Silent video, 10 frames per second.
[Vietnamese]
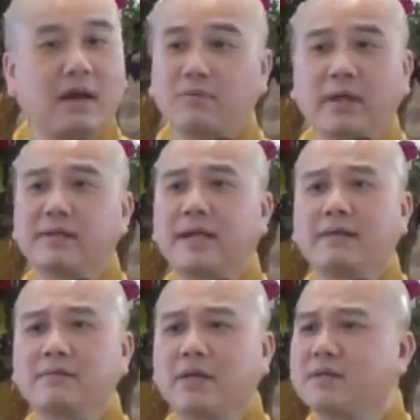không thể
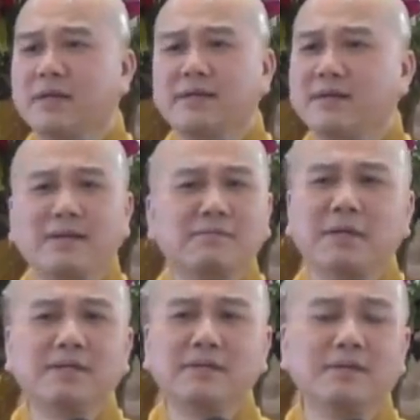tránh cái chuyện này rất
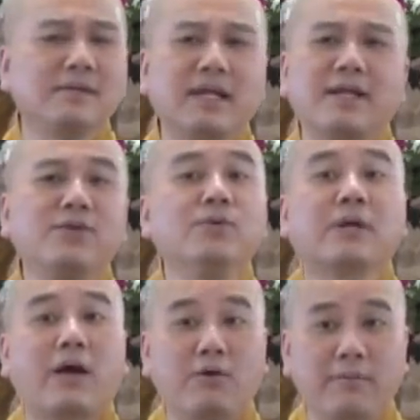bình thường cái đó là nhu
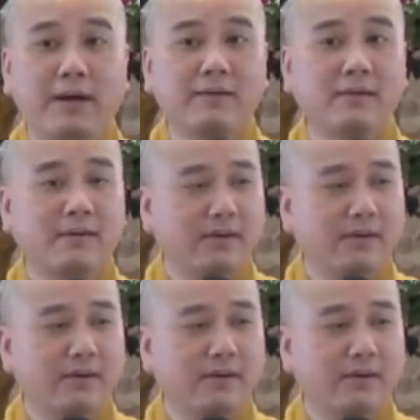cầu mà